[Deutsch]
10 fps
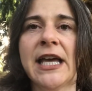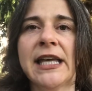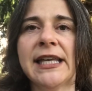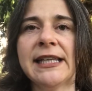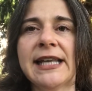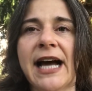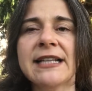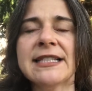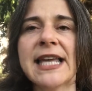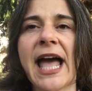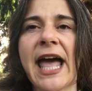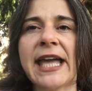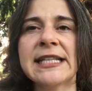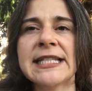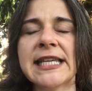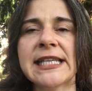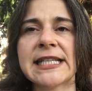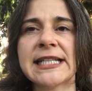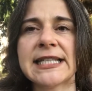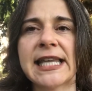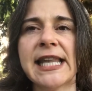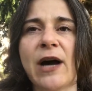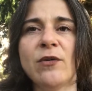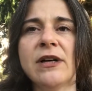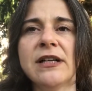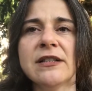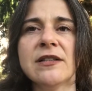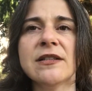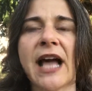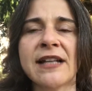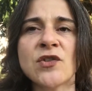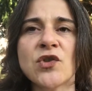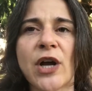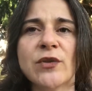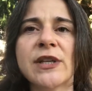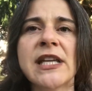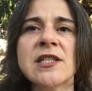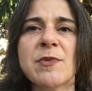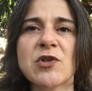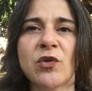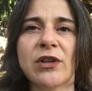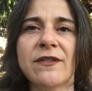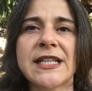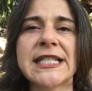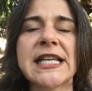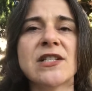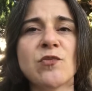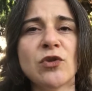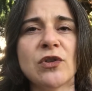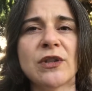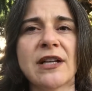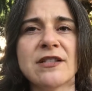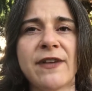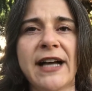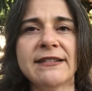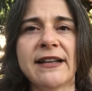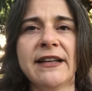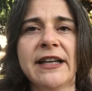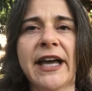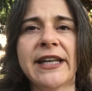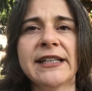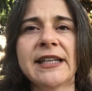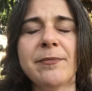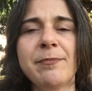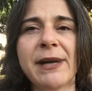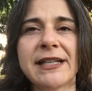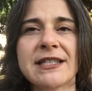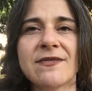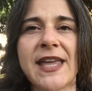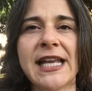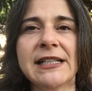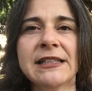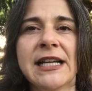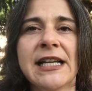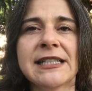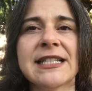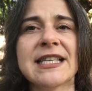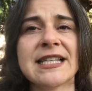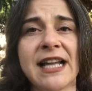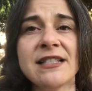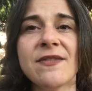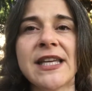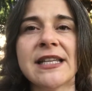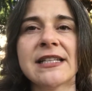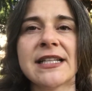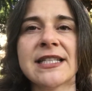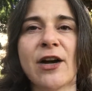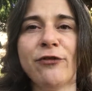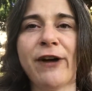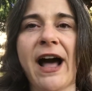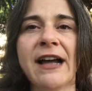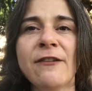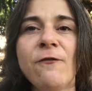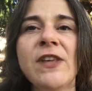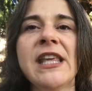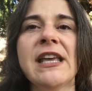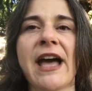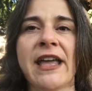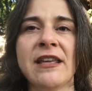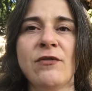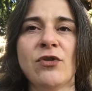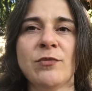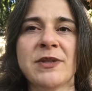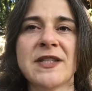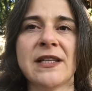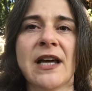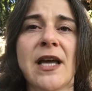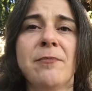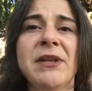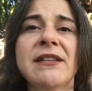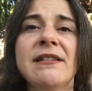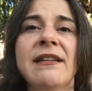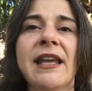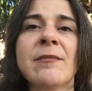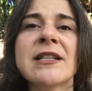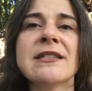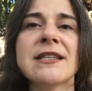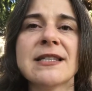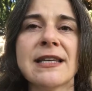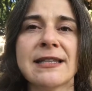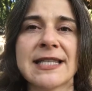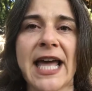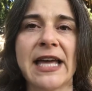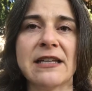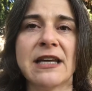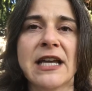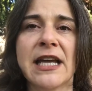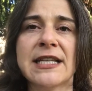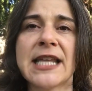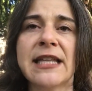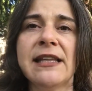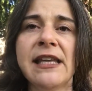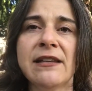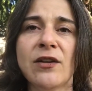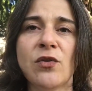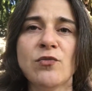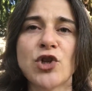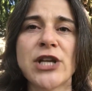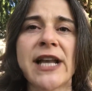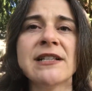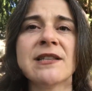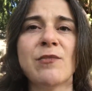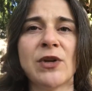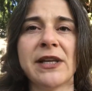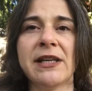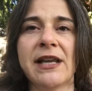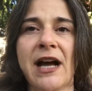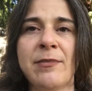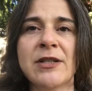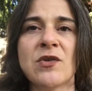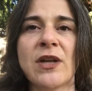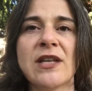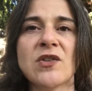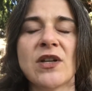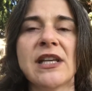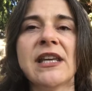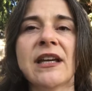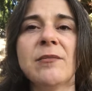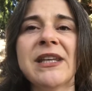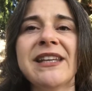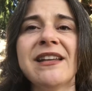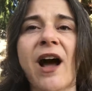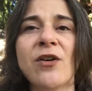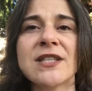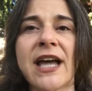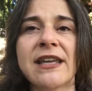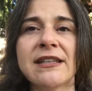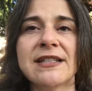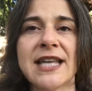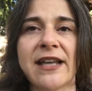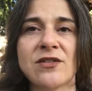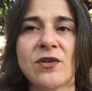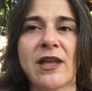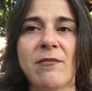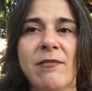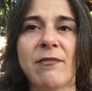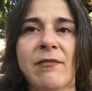Ich lade Sie ein, sich das genauer anzuschauen und insbesondere, wenn Sie als Mutter oder als Vater einen Krippenplatz wählen, dann ist es ganz wichtig, dass Sie auch fragen, wie hier Eingewöhnung passiert. Bitte nehmen Sie sich Zeit. Es geht nicht darum, schnellstmöglich in die Arbeit zu gehen, sondern Ihrem Kind ausreichend Zeit zu geben.